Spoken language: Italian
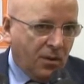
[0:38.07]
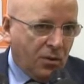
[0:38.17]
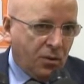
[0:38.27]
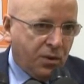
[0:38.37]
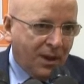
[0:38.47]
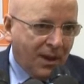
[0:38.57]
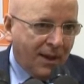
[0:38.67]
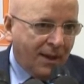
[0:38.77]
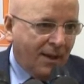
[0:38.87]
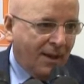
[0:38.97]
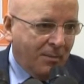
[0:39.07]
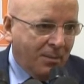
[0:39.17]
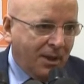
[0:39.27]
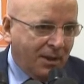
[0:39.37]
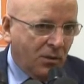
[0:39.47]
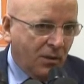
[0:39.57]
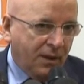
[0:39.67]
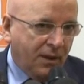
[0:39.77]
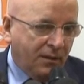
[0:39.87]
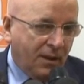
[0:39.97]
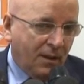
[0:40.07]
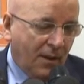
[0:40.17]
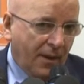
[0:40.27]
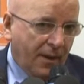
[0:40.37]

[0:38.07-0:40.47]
sostenere le imprese innovative.